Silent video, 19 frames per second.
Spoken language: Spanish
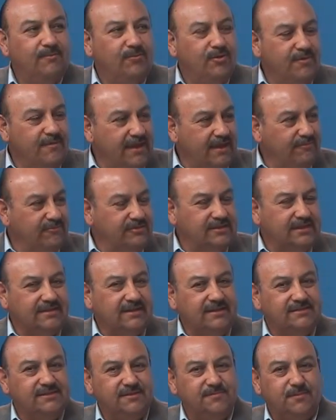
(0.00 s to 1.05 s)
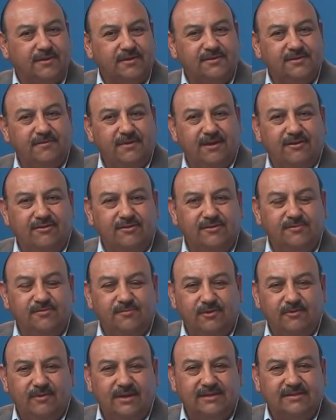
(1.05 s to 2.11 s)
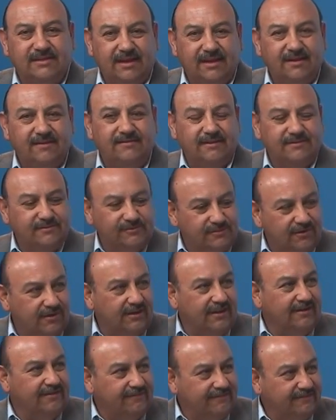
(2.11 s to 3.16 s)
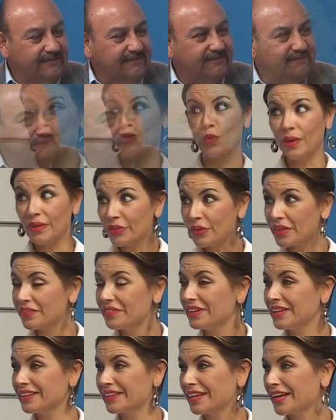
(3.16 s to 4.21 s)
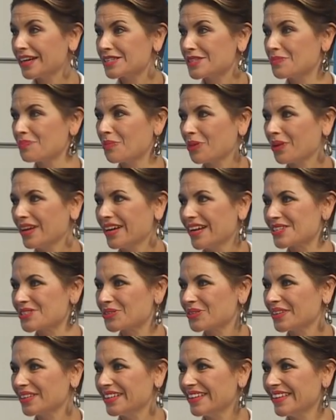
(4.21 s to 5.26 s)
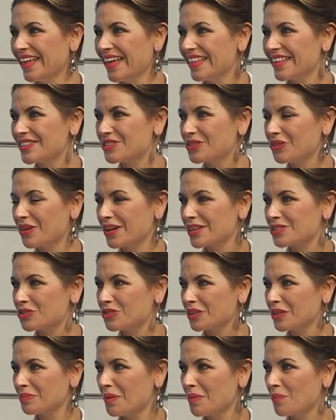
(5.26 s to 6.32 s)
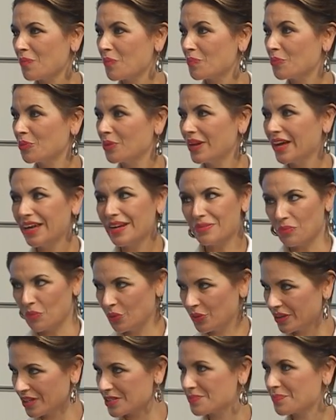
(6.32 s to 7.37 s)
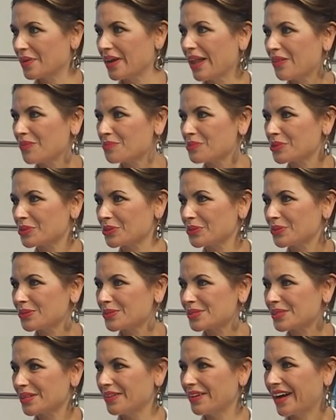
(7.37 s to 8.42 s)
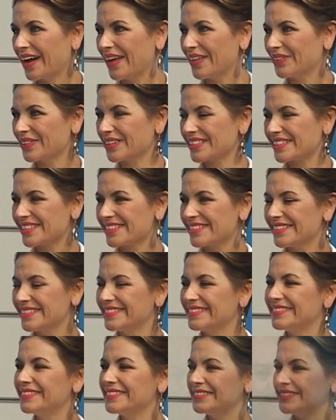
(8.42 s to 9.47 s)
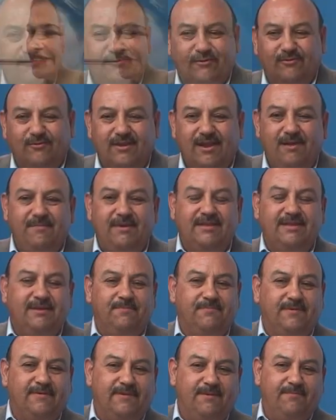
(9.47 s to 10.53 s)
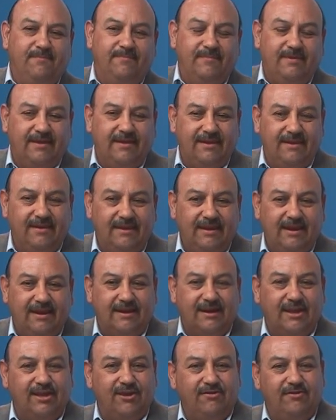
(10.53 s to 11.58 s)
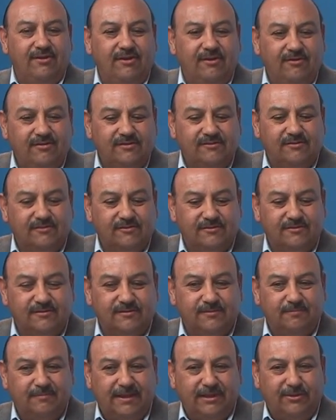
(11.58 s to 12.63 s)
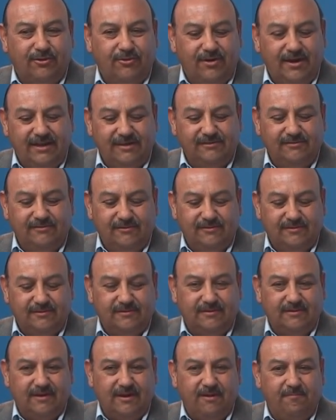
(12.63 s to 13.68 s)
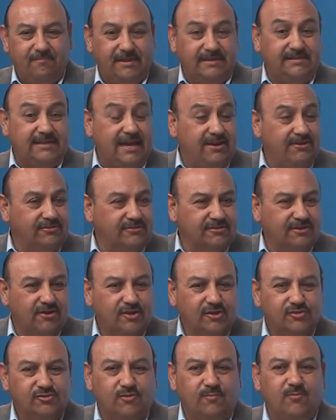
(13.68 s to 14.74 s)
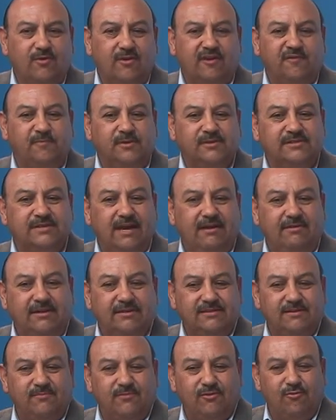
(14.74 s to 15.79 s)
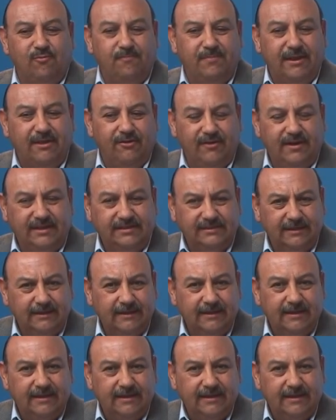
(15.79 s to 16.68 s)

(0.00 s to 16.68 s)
Muy bien, muchas gracias por recibirnos. Muy buenas tardes, a sus órdenes. Pues ¿cuándo deben entregarse por ley las utilidades? Yo creo que es un tema popular y muy esperado por todos los trabajadores. Sí, afortunadamente pues en, en la región nuestros patrones, los empresarios son muy responsables y muy cumplidores.